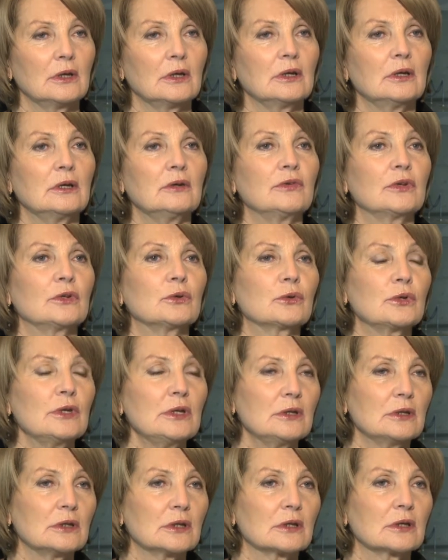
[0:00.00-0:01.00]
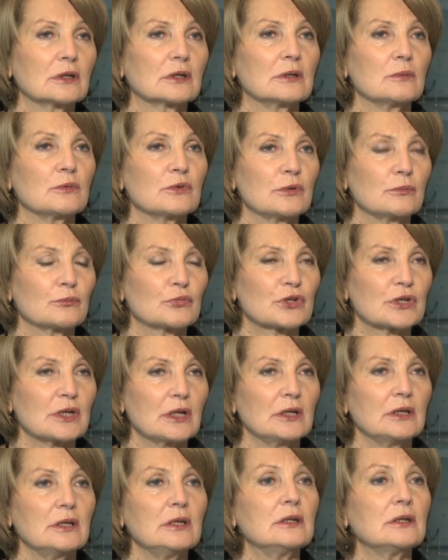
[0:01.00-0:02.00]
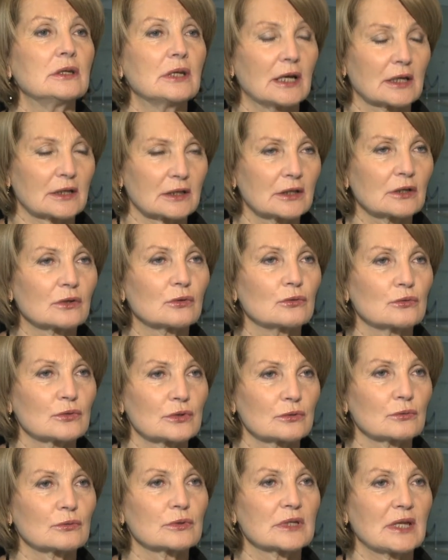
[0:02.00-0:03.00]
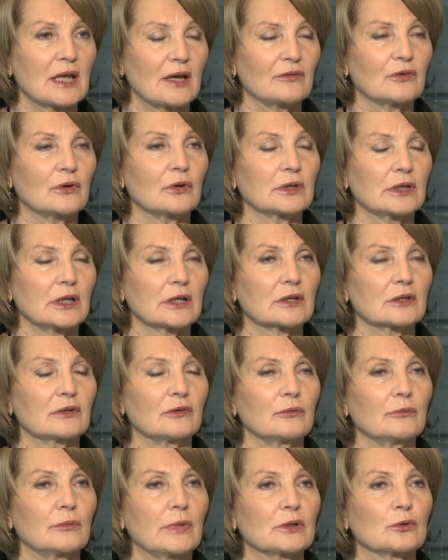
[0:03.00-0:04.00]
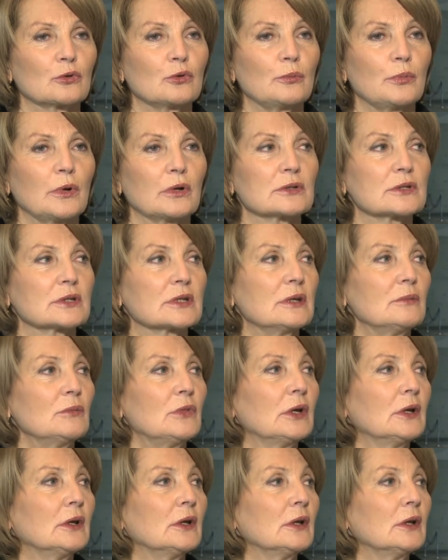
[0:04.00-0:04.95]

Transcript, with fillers: Y, według innych, gdybyśmy przyjęli inny artykuł z ustawy o Narodowym Banku Polskim,